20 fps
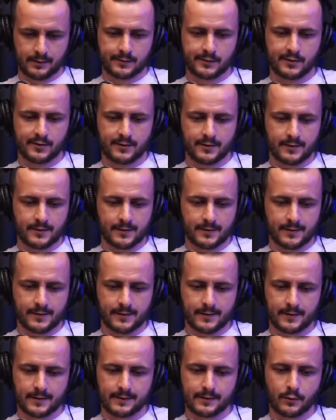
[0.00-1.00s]

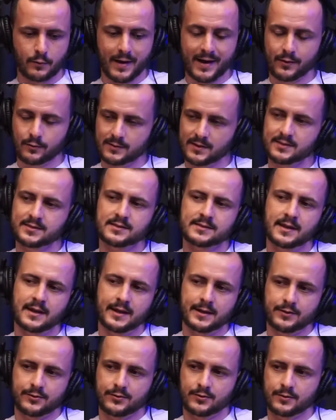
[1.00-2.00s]
que não eram da
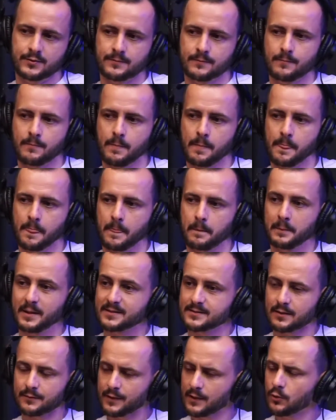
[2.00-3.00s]
cidade. Mas
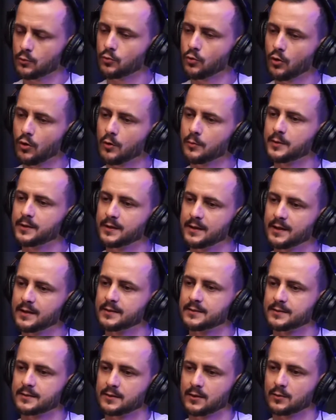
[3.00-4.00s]
estava lá o nome
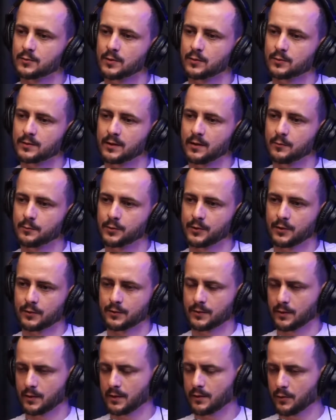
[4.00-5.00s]
deles e tal, tal, tal. Porque o
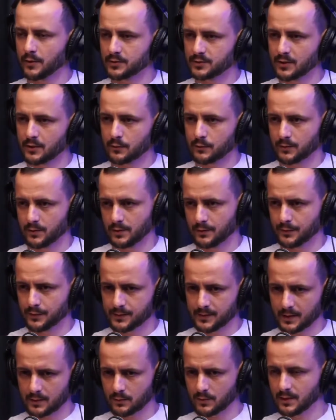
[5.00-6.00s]
que eu acho que aconteceu? Eles
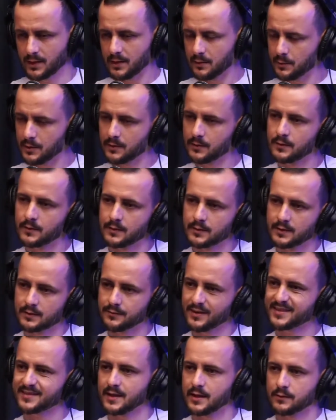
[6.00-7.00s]
fizeram o crime e
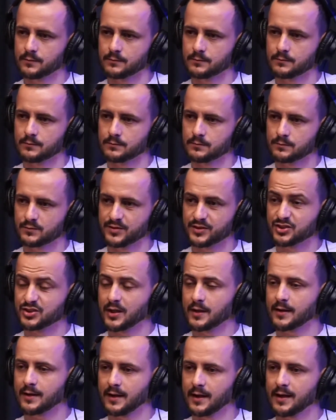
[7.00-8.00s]
vazaram.
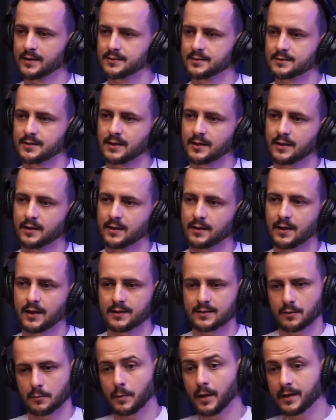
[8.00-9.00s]
Fecharam a casa, trancaram a
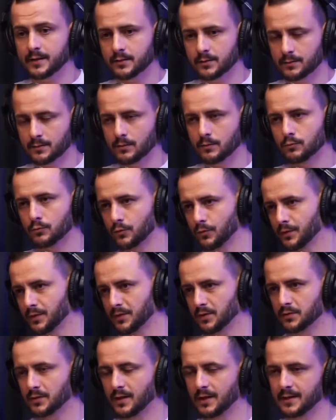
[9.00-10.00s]
casa, mas uns
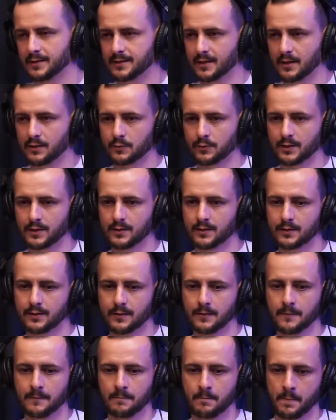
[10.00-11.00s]
vizinhos relataram que,
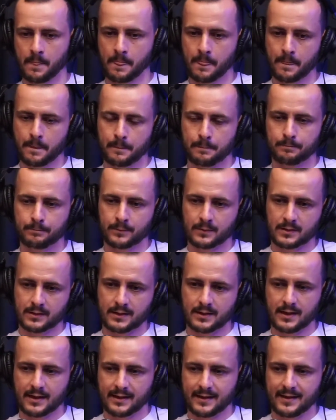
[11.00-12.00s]

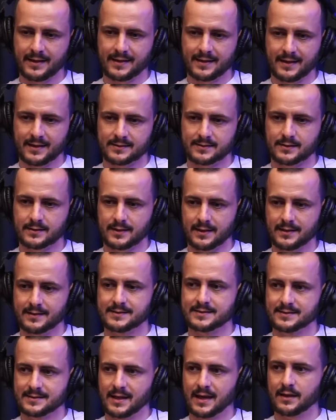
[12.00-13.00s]
que aquela casa ela
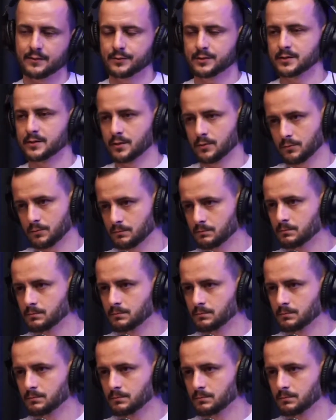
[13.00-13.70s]
estava, então